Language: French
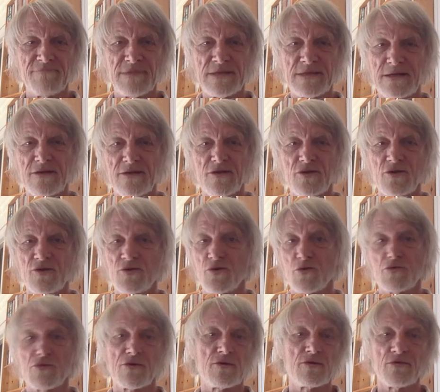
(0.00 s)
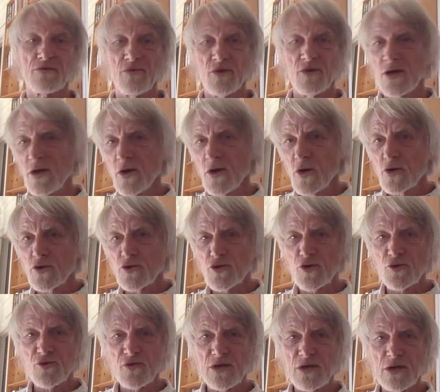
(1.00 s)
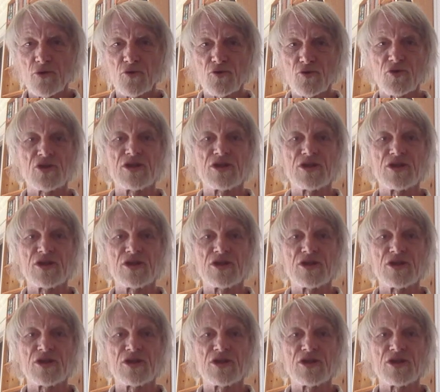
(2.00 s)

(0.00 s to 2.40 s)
Euh, donc, aujourd'hui, on